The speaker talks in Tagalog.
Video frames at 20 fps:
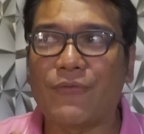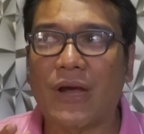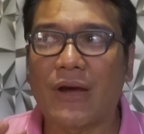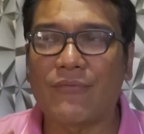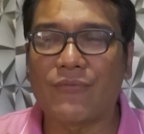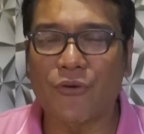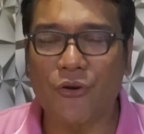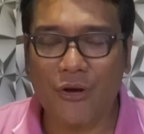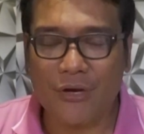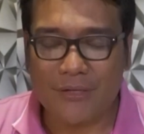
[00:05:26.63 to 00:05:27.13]
if
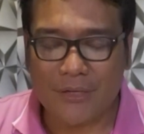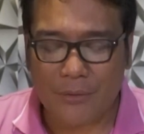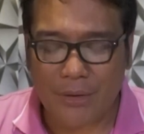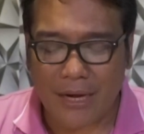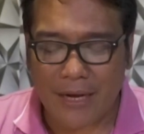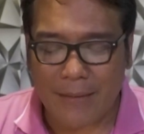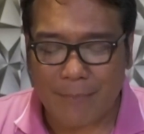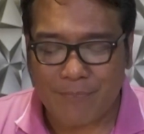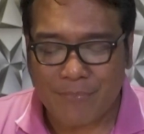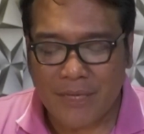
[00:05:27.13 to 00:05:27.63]
you have heard the
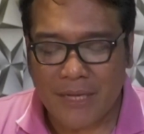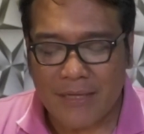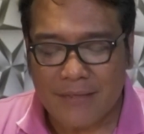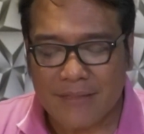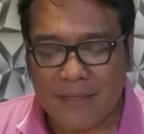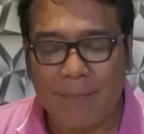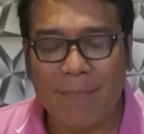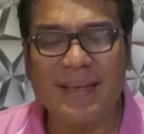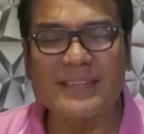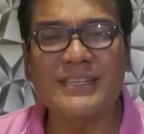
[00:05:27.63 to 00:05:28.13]
um,
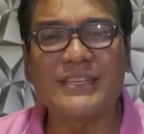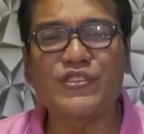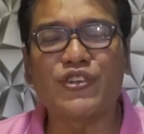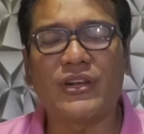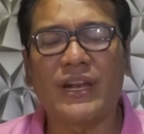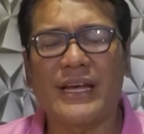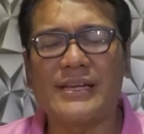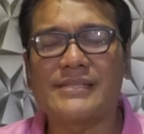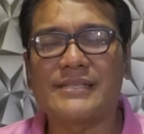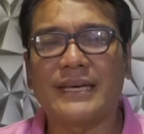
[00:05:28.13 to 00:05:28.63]
the
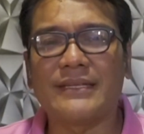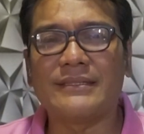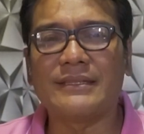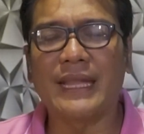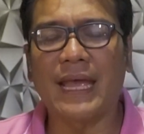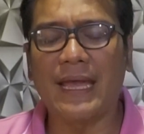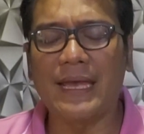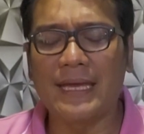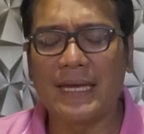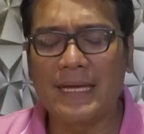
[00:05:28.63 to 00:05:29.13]
message last
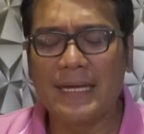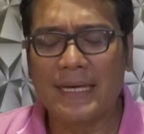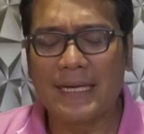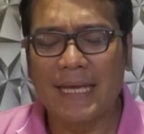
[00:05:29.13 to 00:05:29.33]
Sunday,